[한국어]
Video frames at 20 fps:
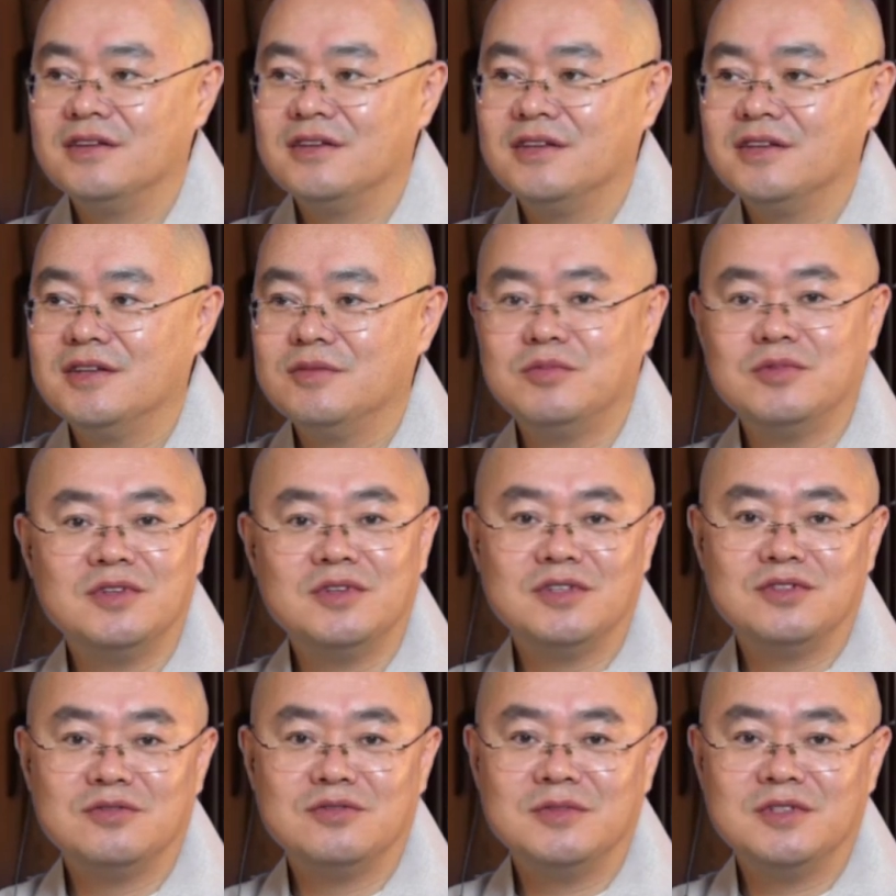
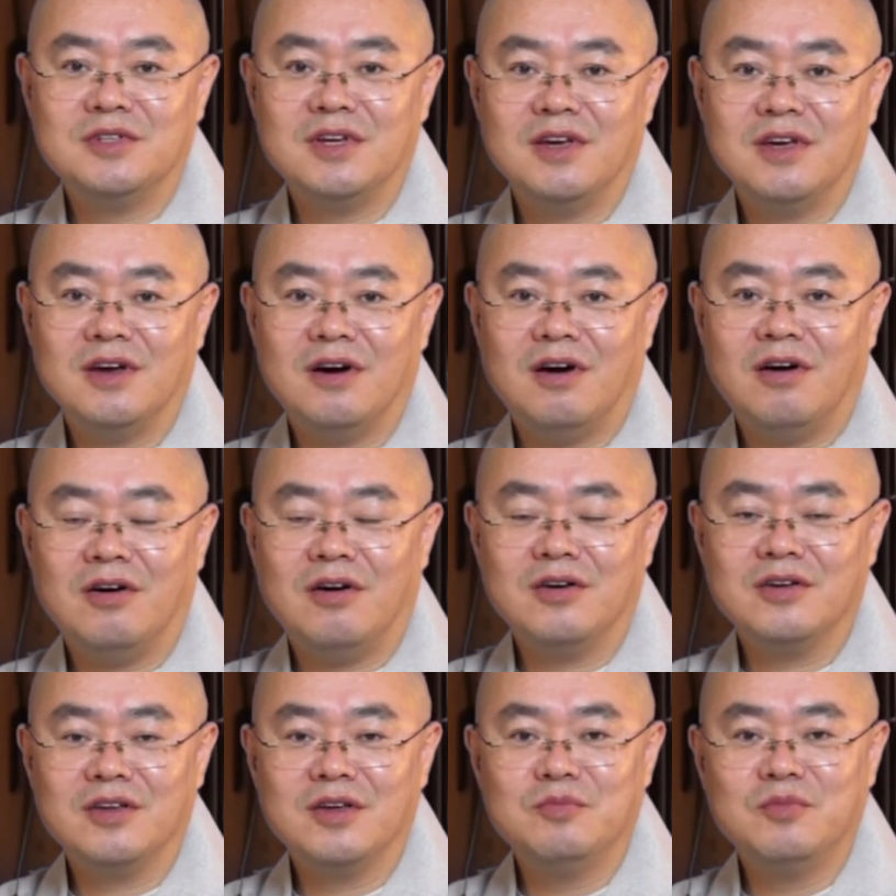이분이 좀 이제 어,
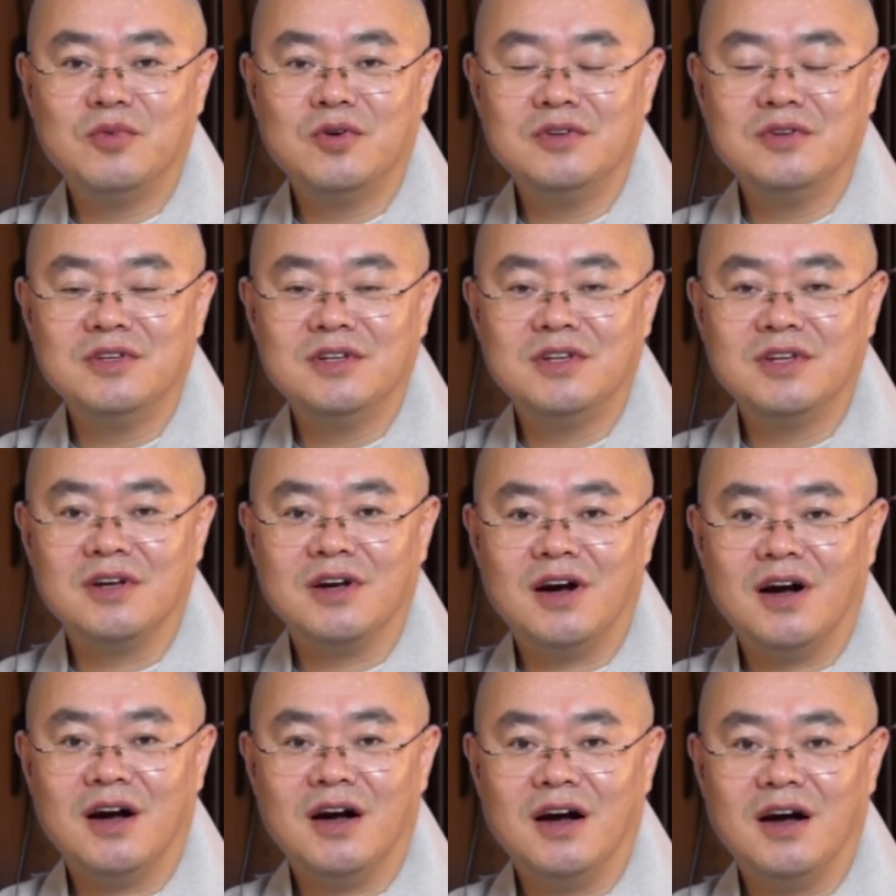이게 뭔
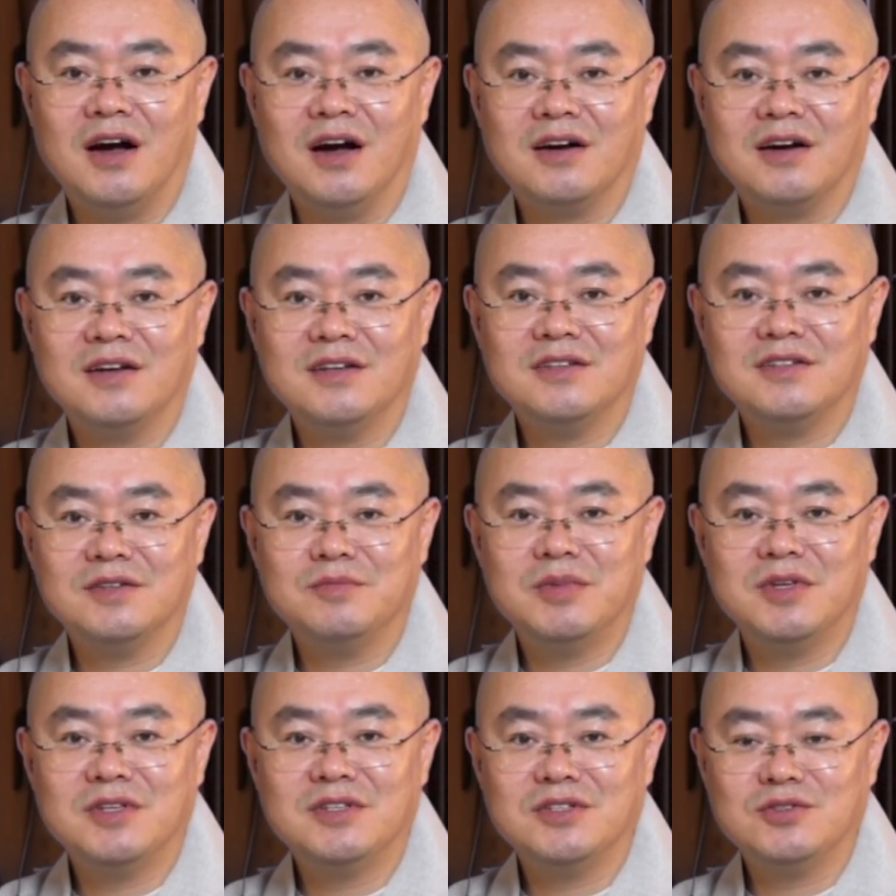일인가, 그래서
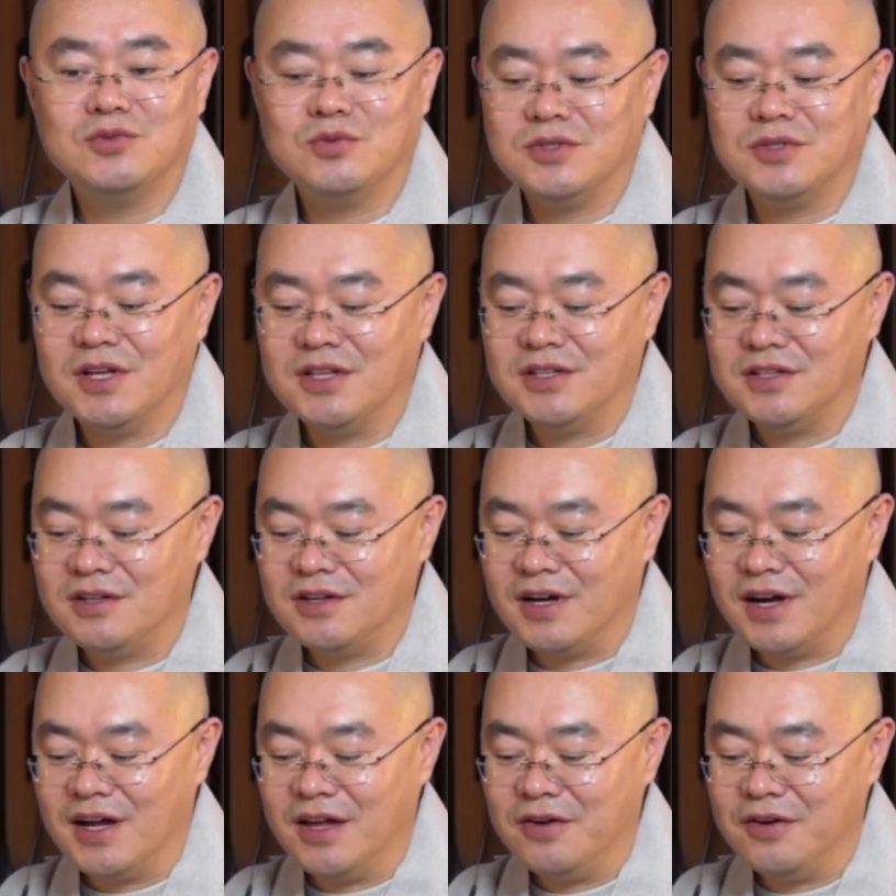빛을 쫓아
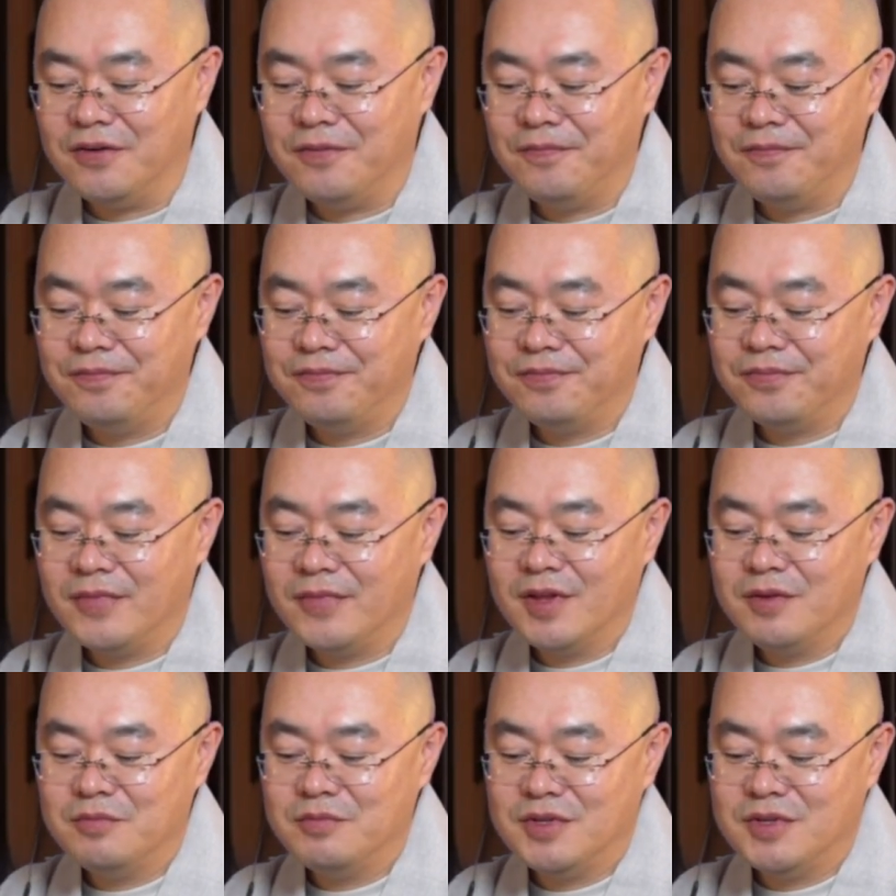들어가요.
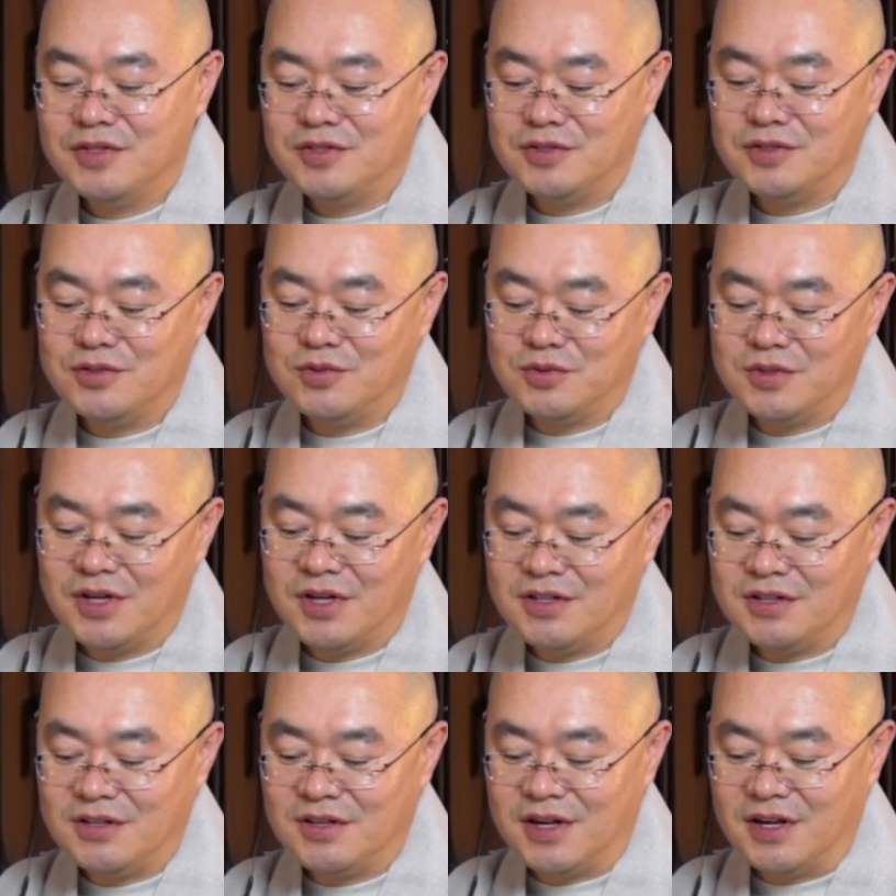빛을 쫓아
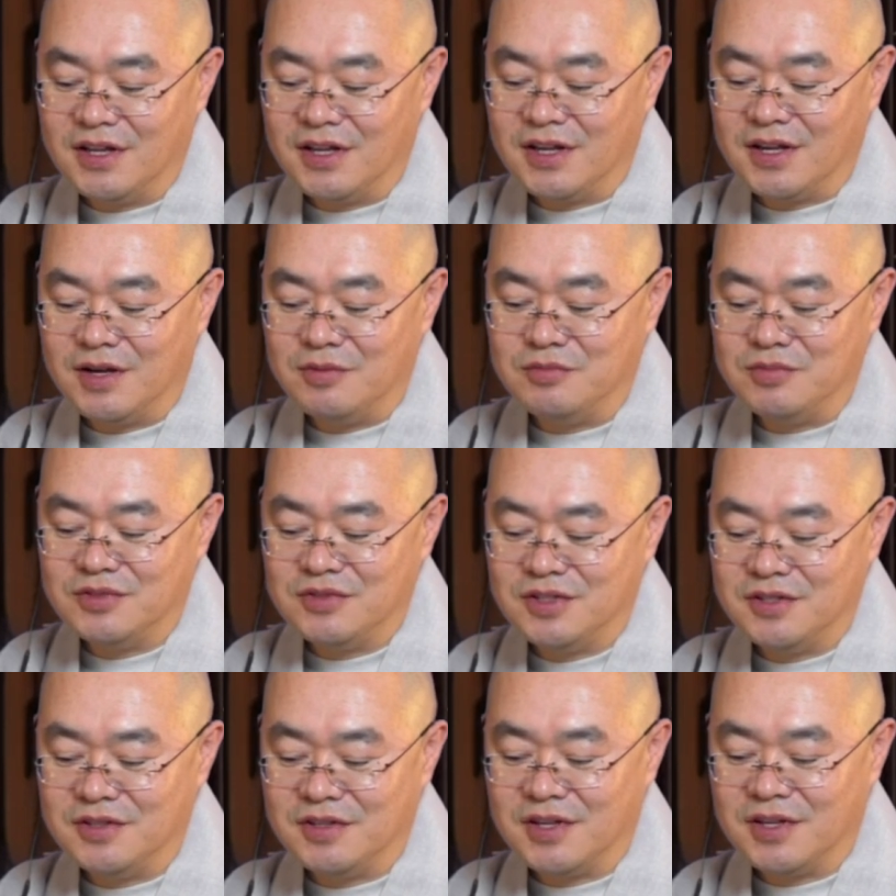들어가니까
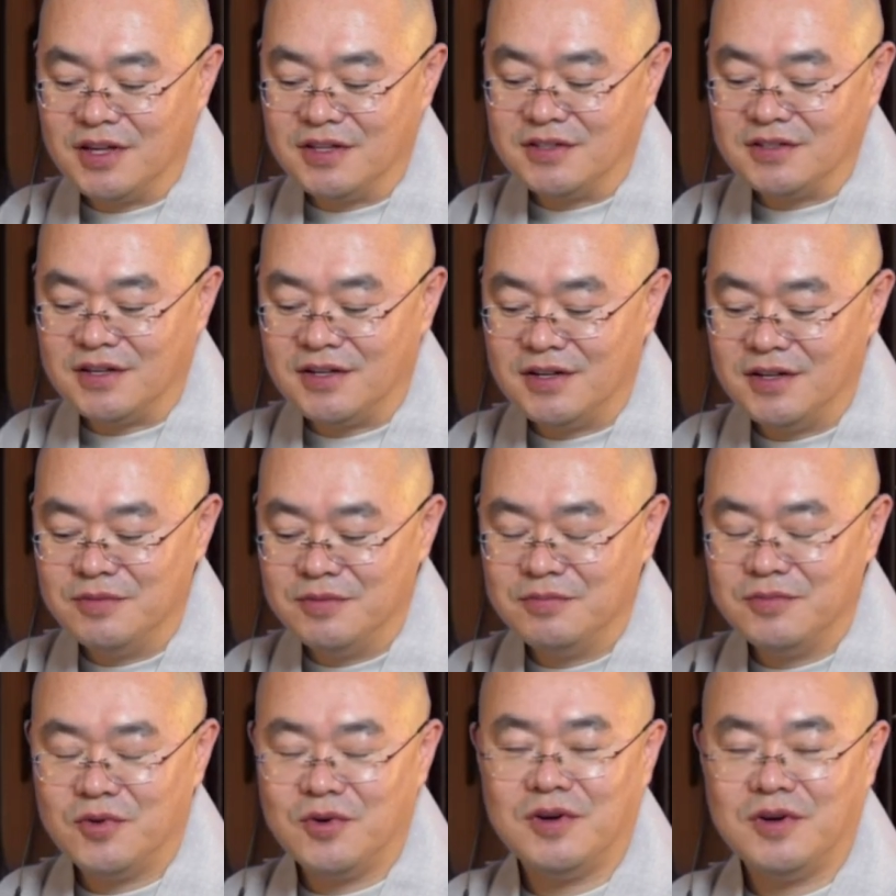부처님께서
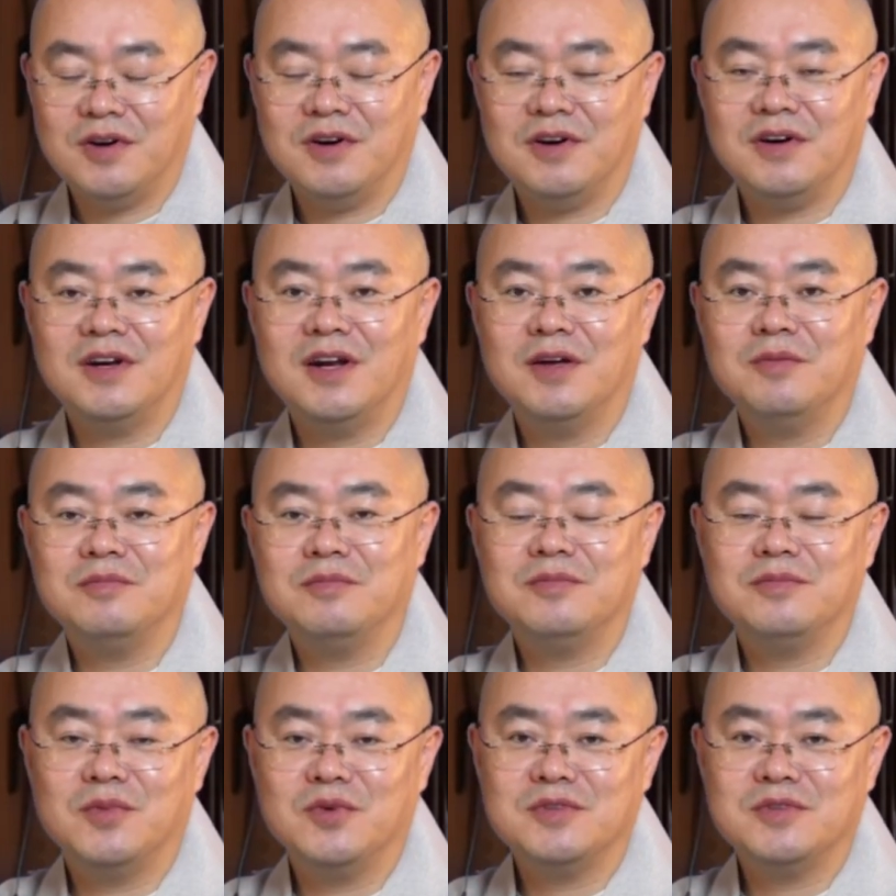환한
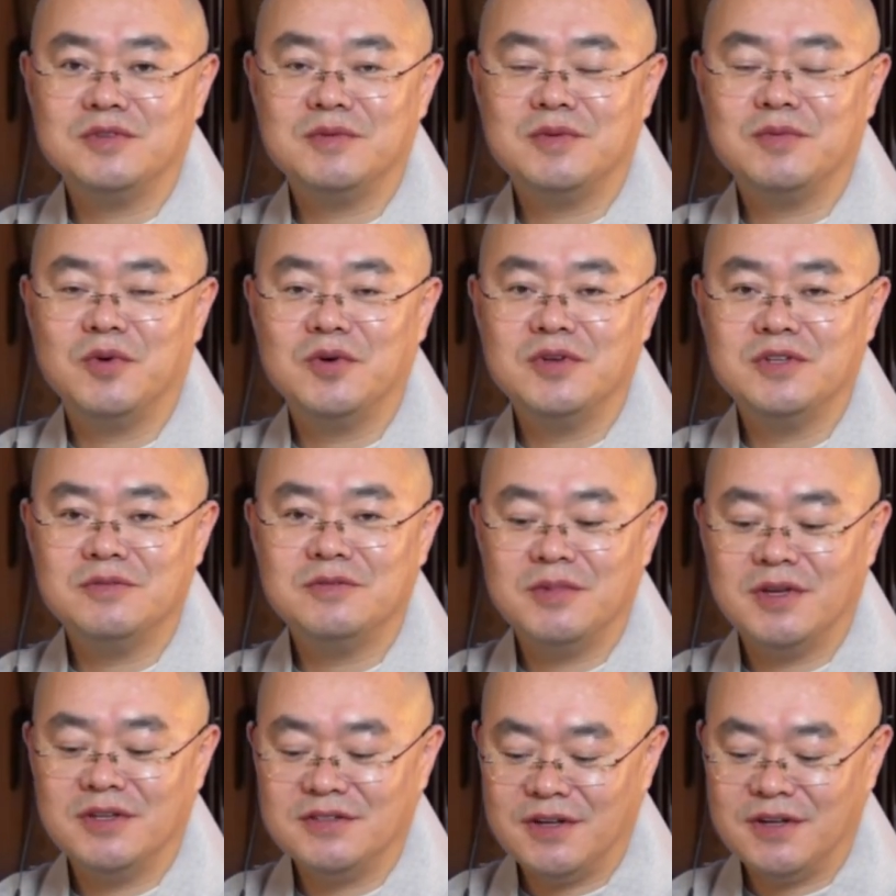모습을
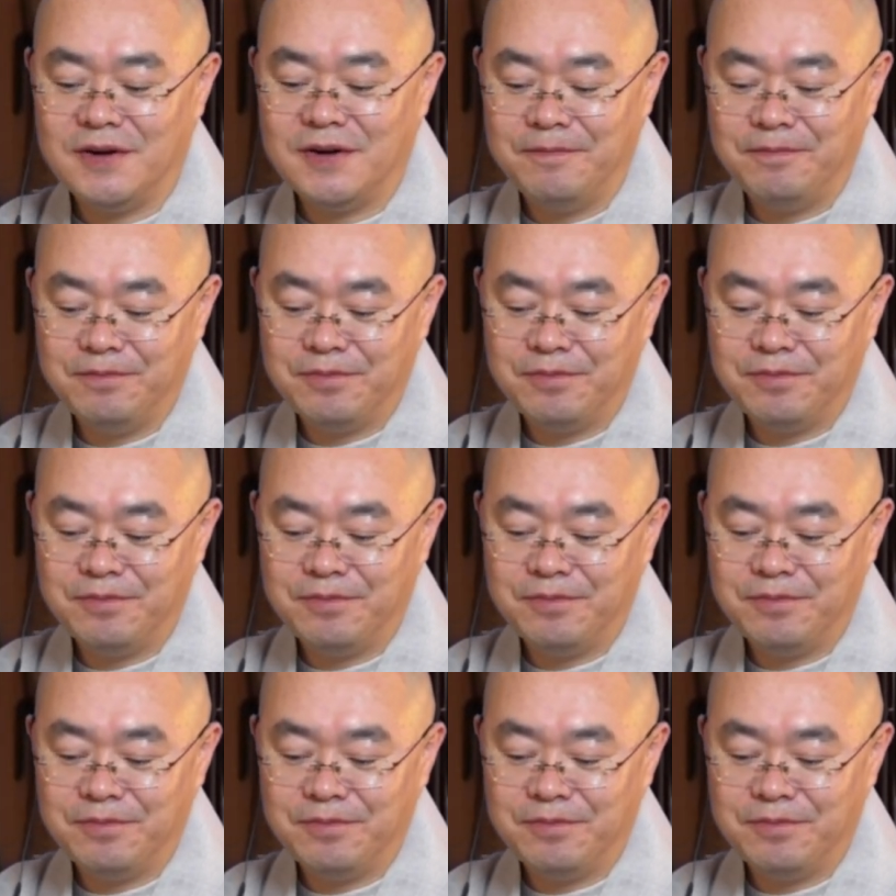보이시면서